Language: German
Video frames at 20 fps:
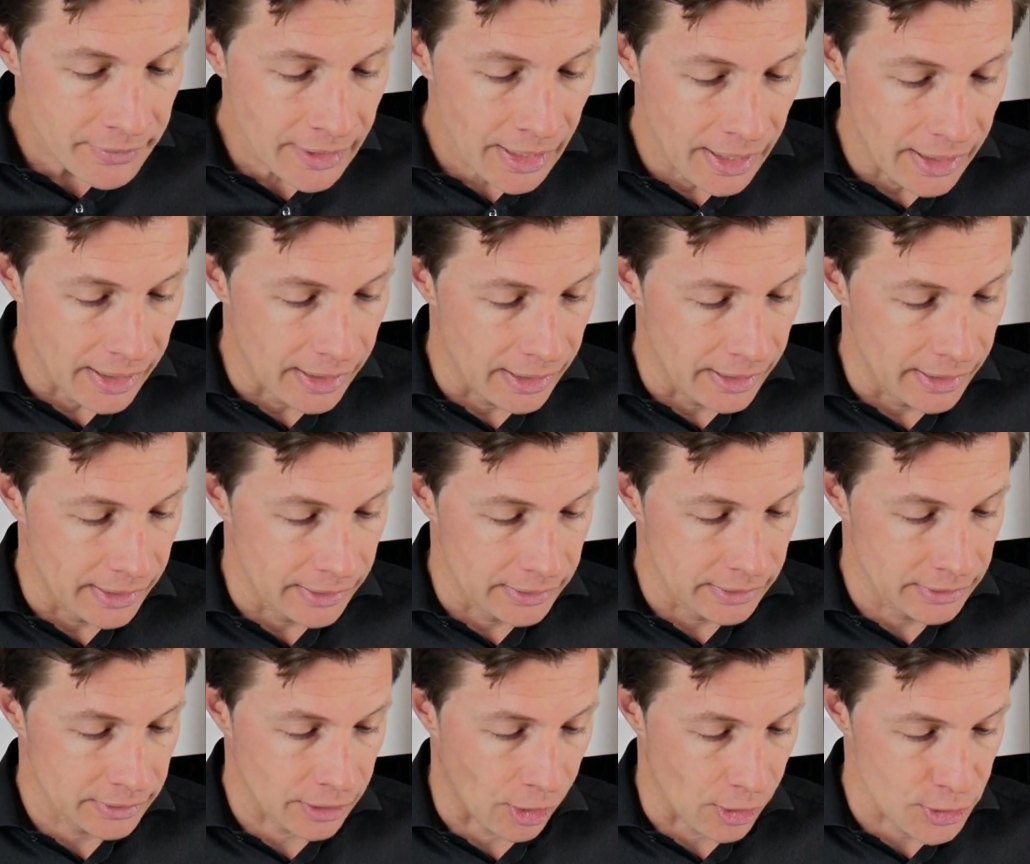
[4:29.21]
äh,
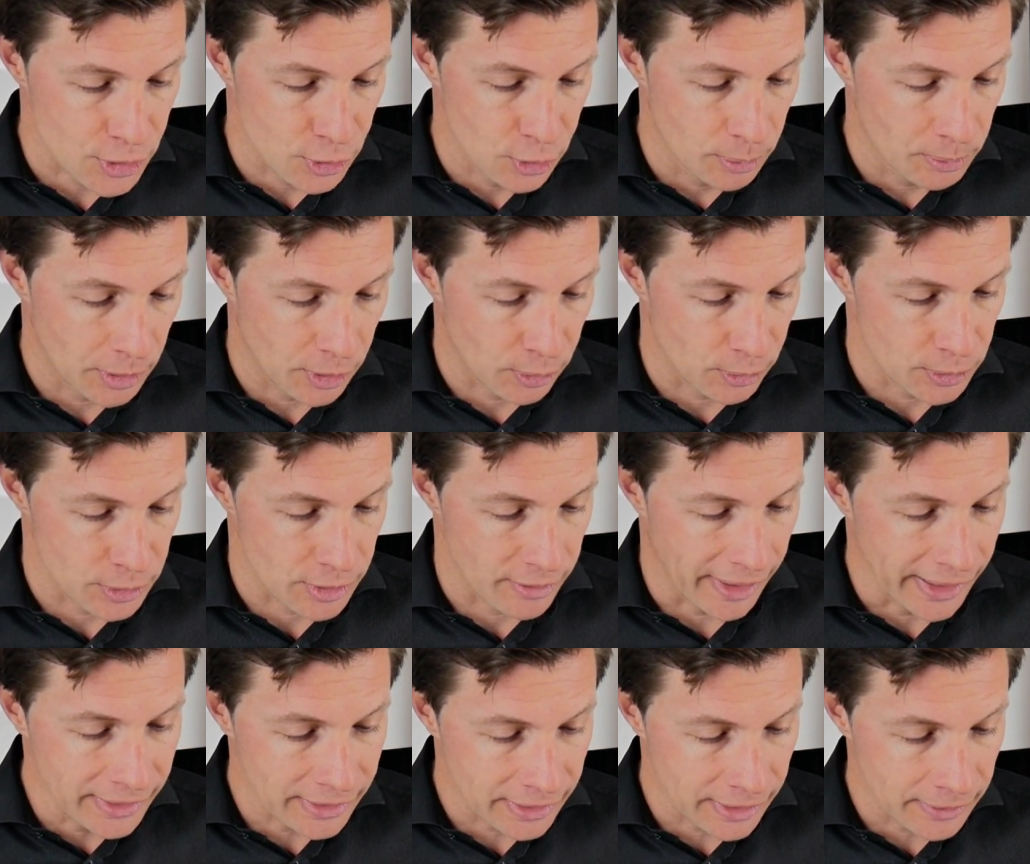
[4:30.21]
Tausnummer und so
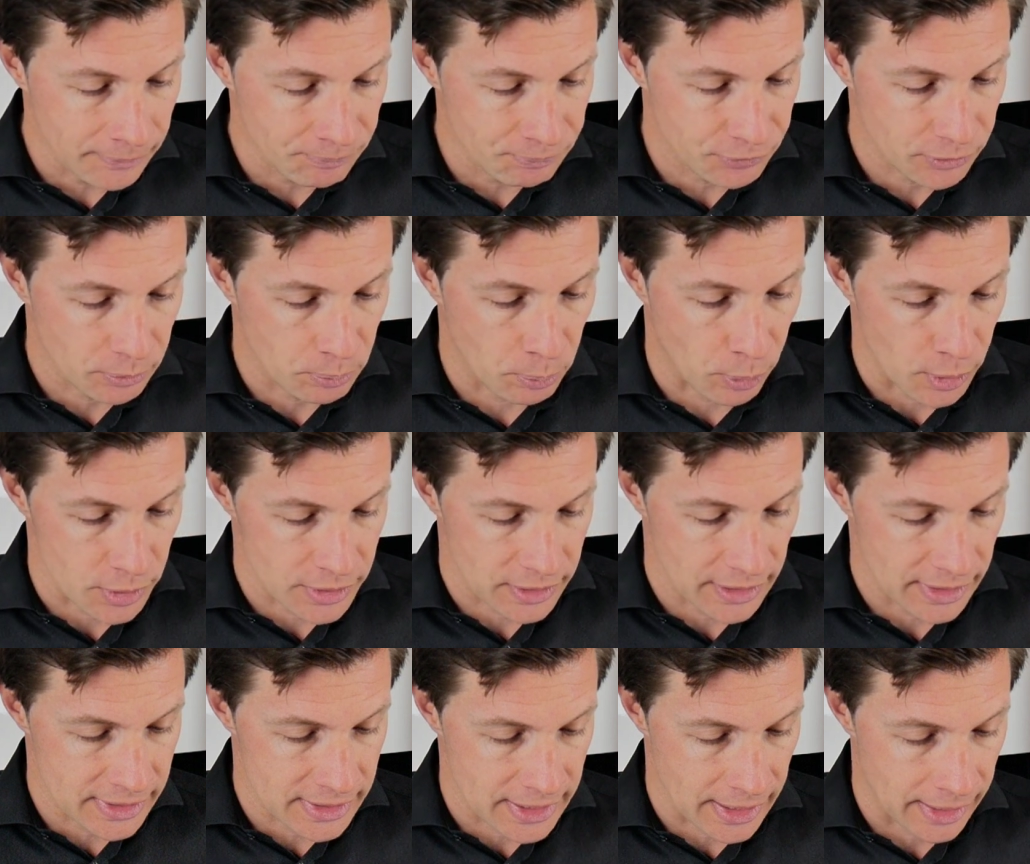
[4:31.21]
weiter,
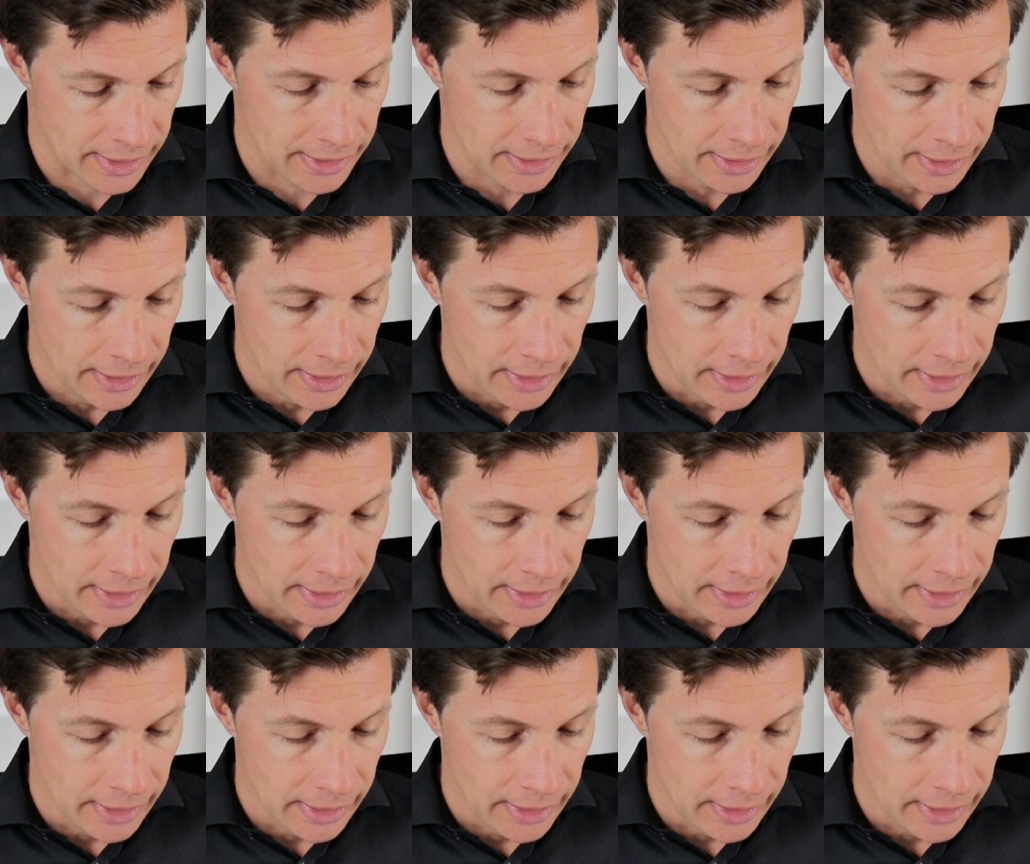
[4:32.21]
Postleitzahl.